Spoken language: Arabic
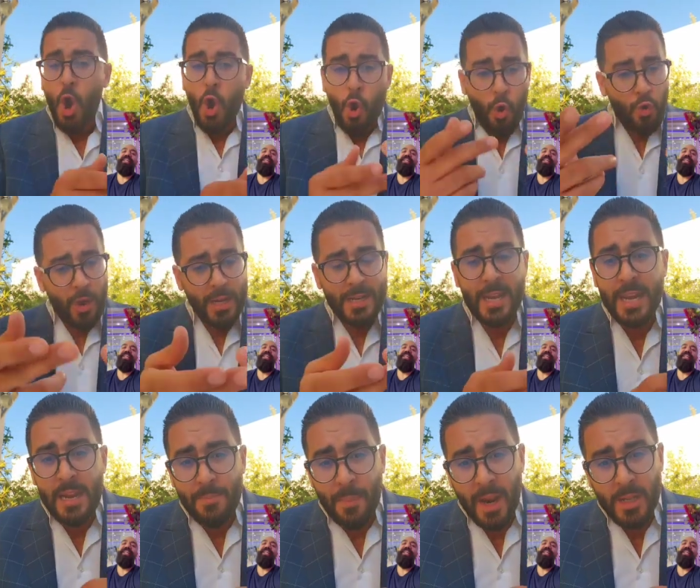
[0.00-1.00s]
وكنكري
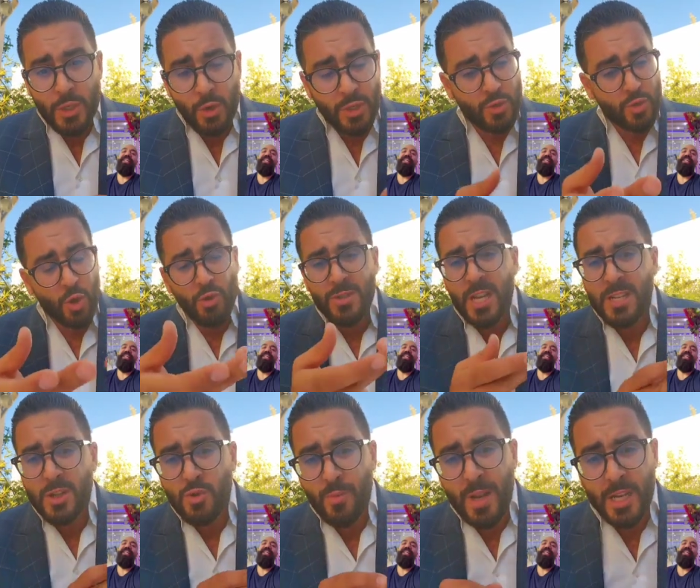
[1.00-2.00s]
الباراسولات
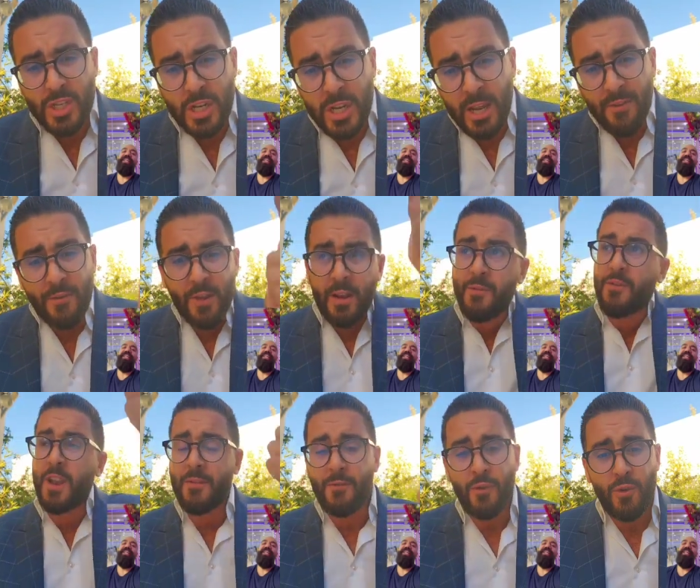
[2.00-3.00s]
والترونزاتات وبالعشيه في
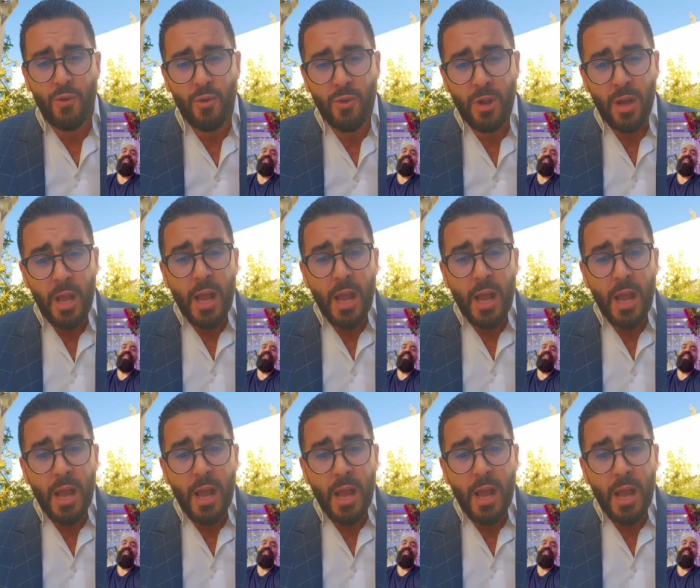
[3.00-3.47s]
لافولوك